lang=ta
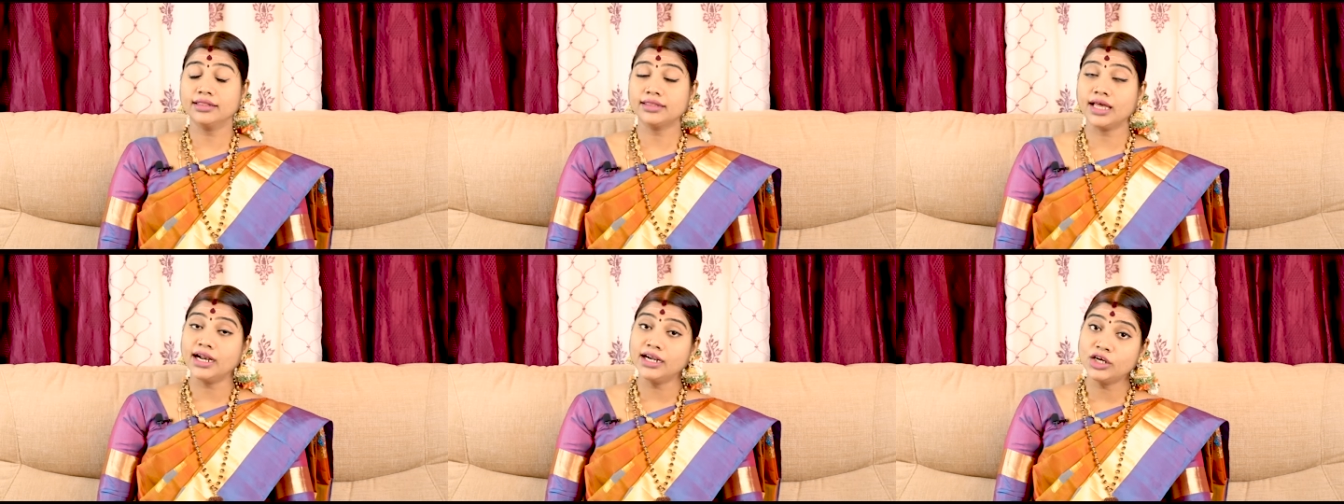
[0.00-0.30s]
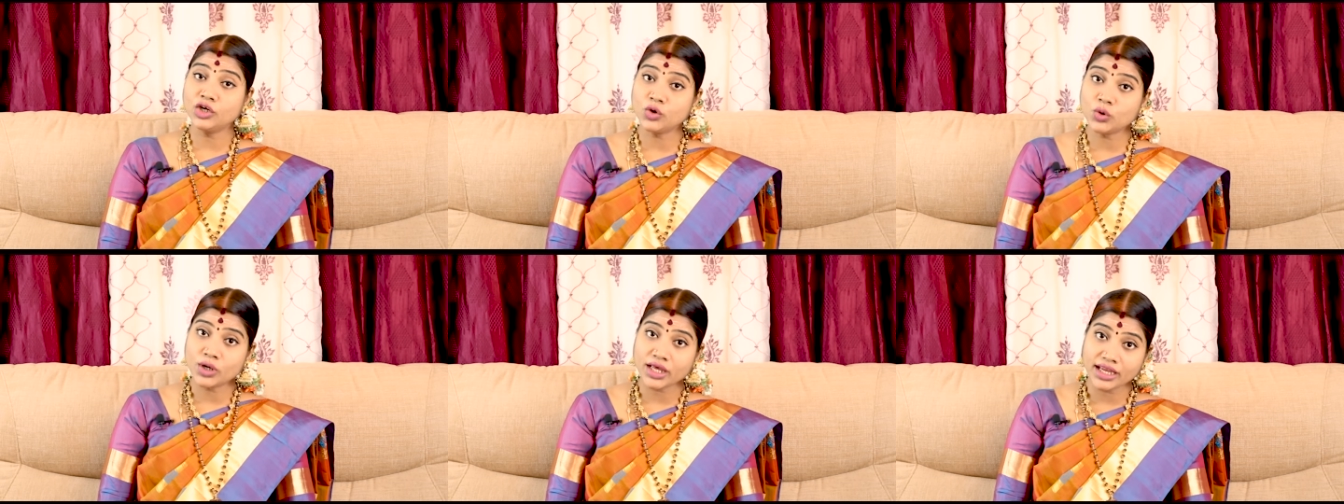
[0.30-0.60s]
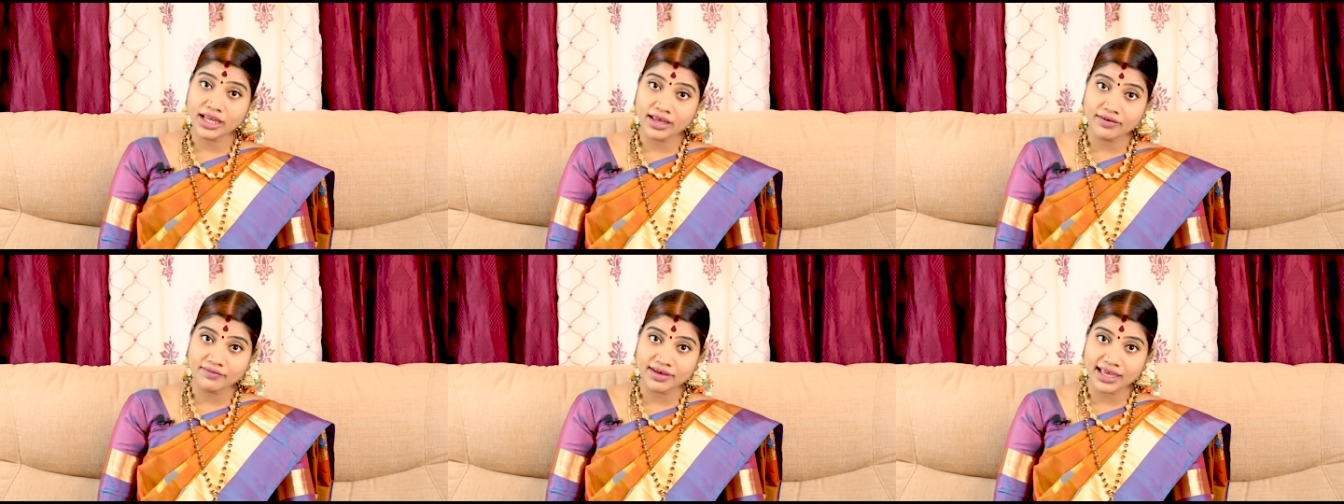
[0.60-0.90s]

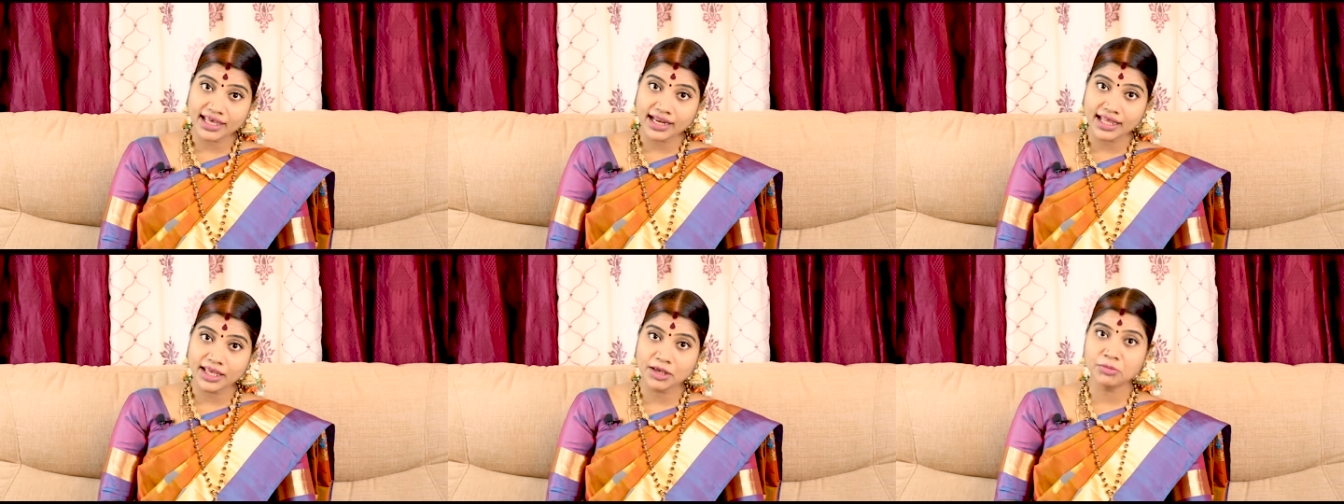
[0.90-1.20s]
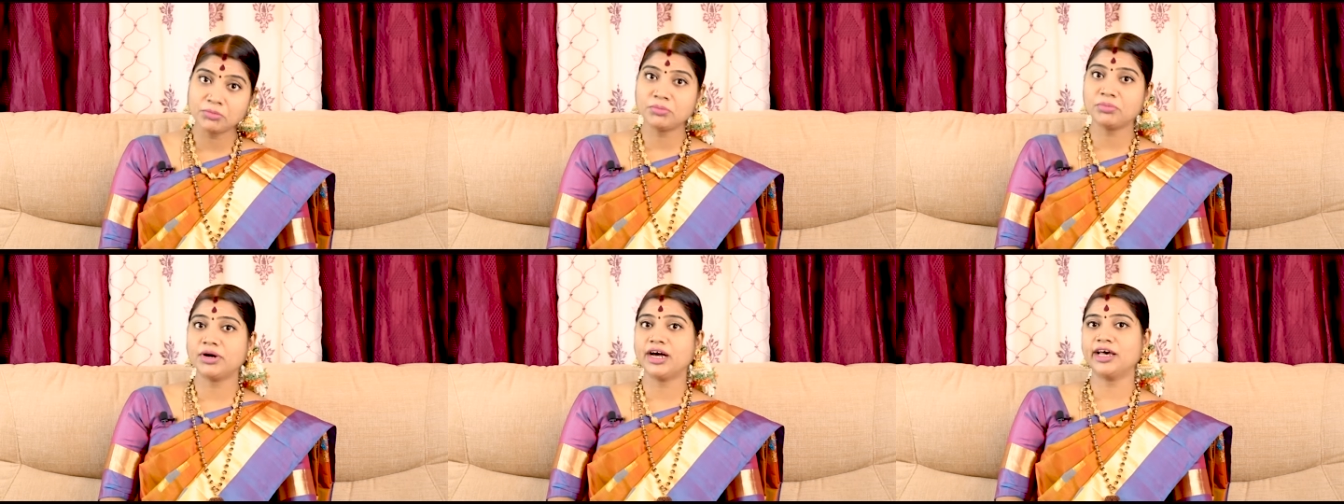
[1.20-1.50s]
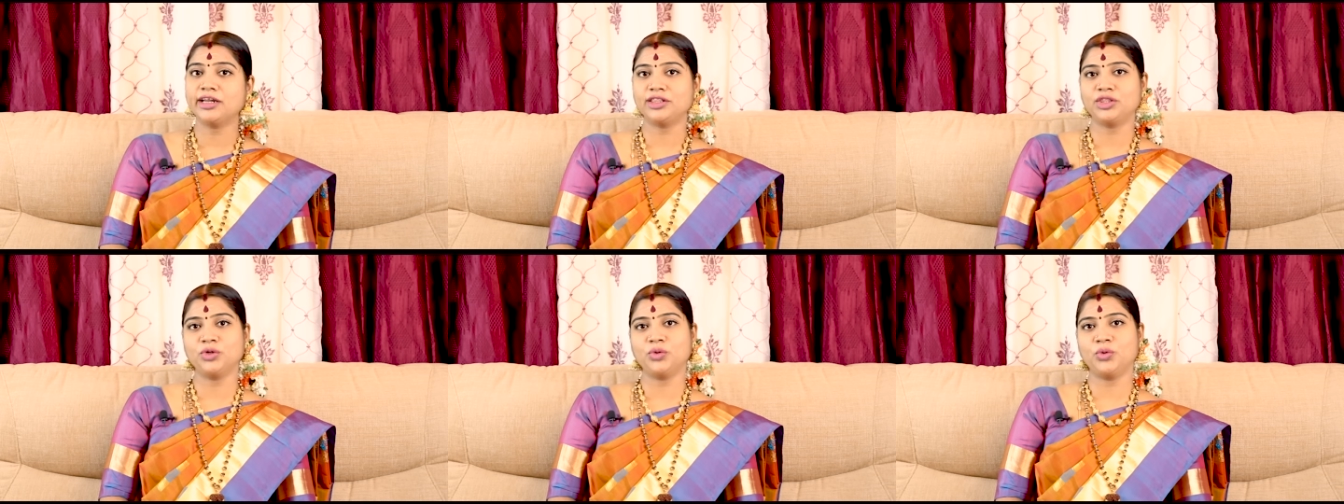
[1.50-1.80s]
தன்னுடைய வேலையும்
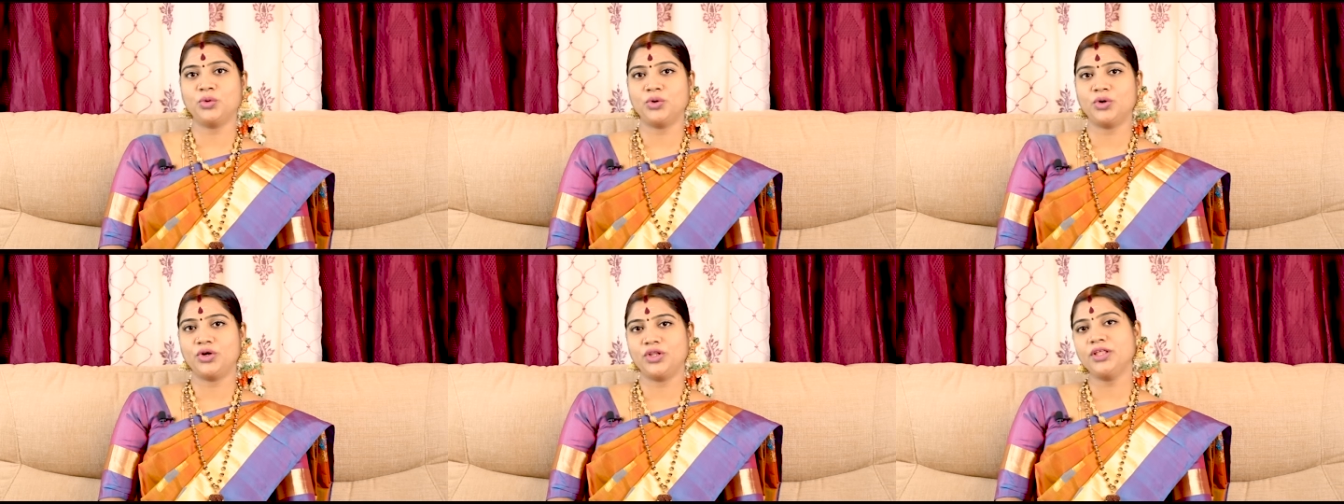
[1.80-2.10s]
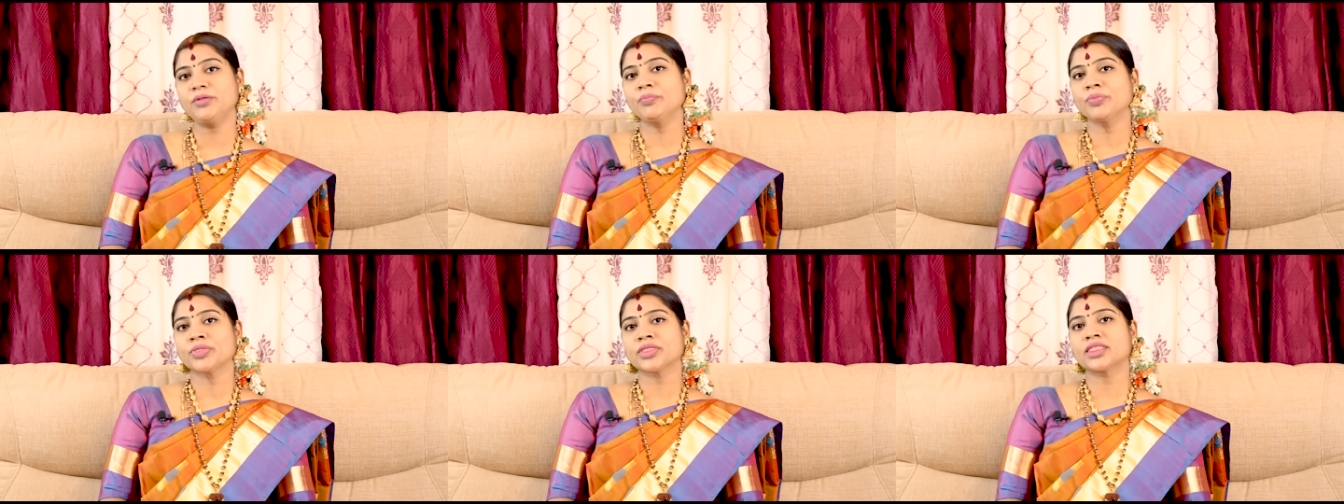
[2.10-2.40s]
பார்த்து கொண்டு